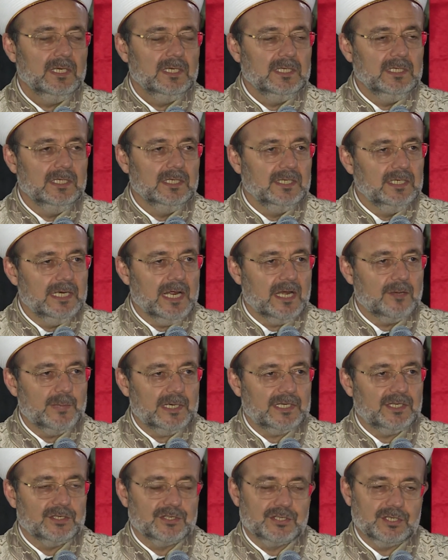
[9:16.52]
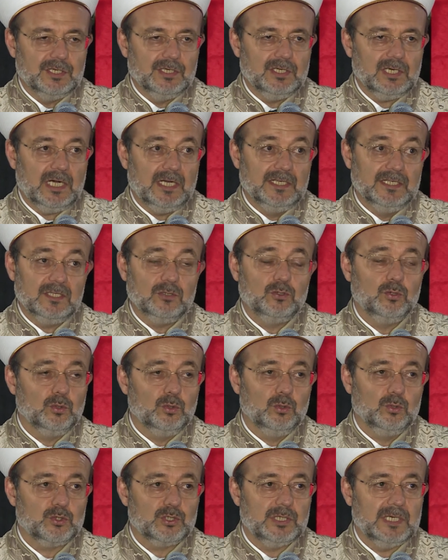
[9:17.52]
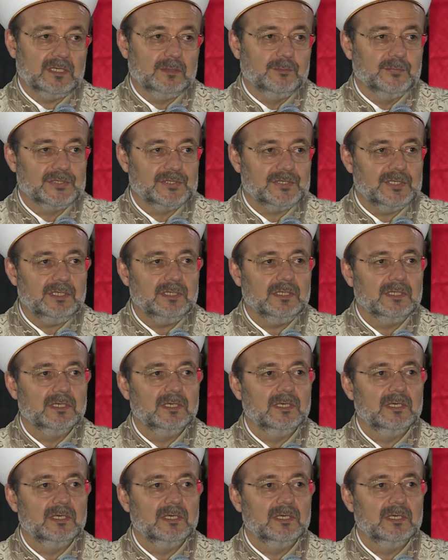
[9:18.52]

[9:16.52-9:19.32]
ilgilenmek için hayır kuruluşlarımızın